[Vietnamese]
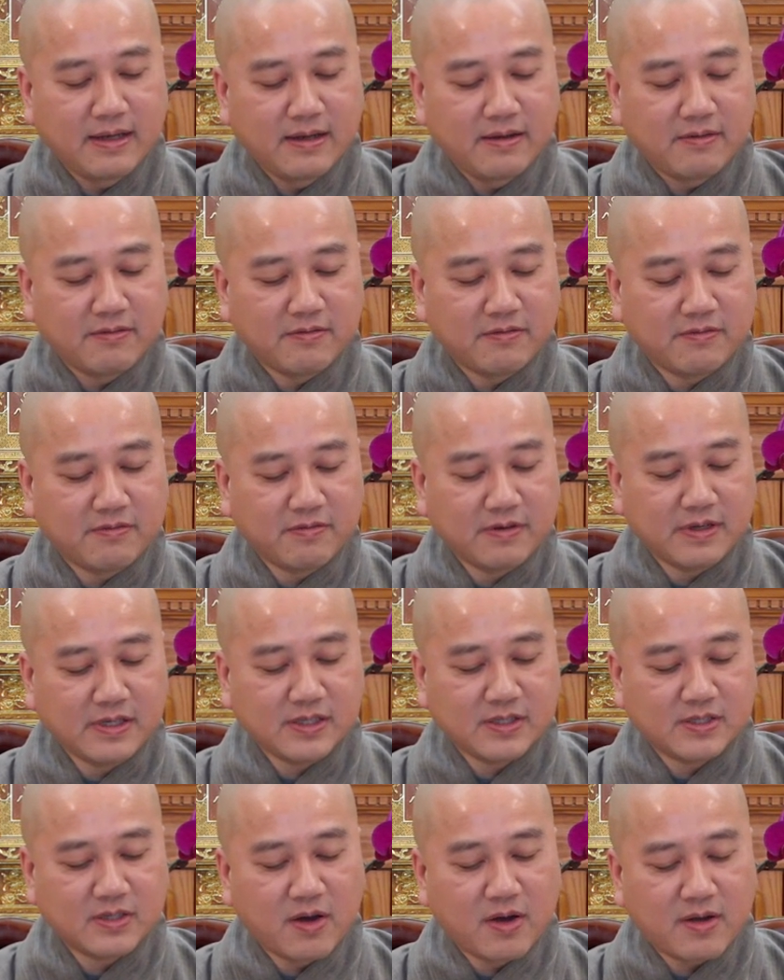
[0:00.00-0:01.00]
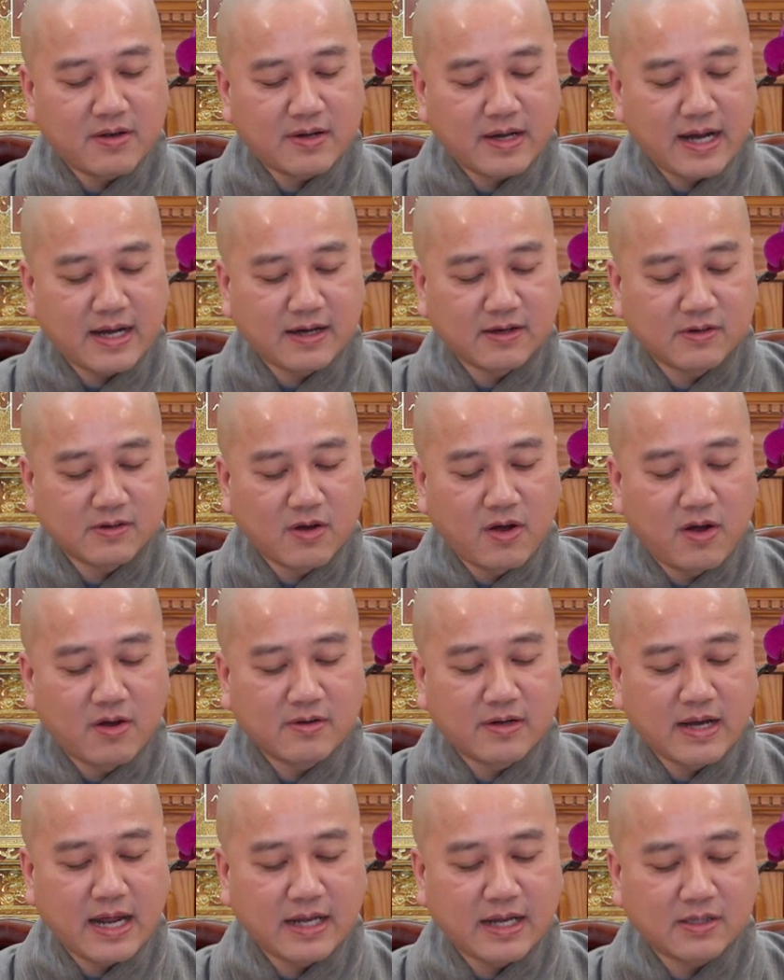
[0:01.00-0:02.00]
vì cho rằng
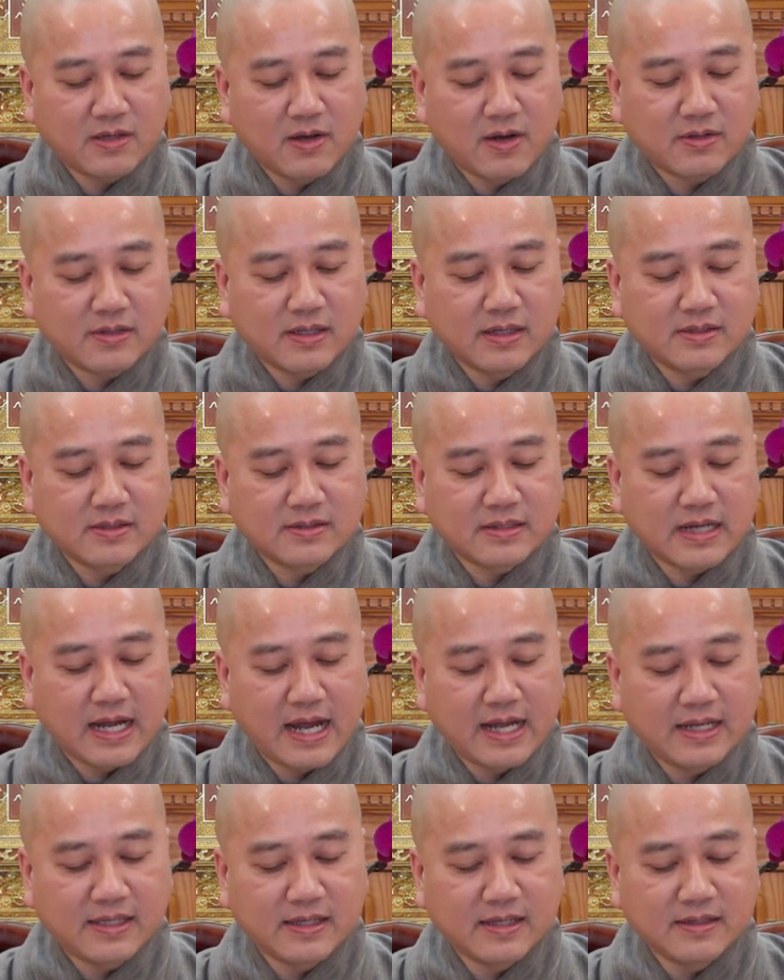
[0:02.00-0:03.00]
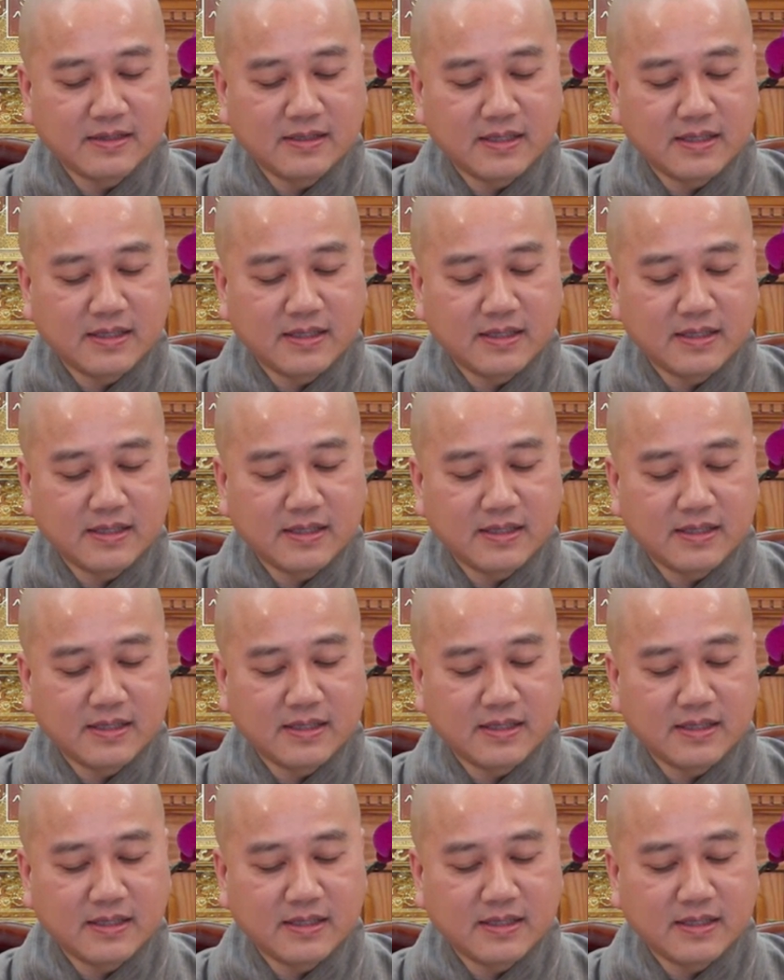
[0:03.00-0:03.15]
con đã cho tất cả những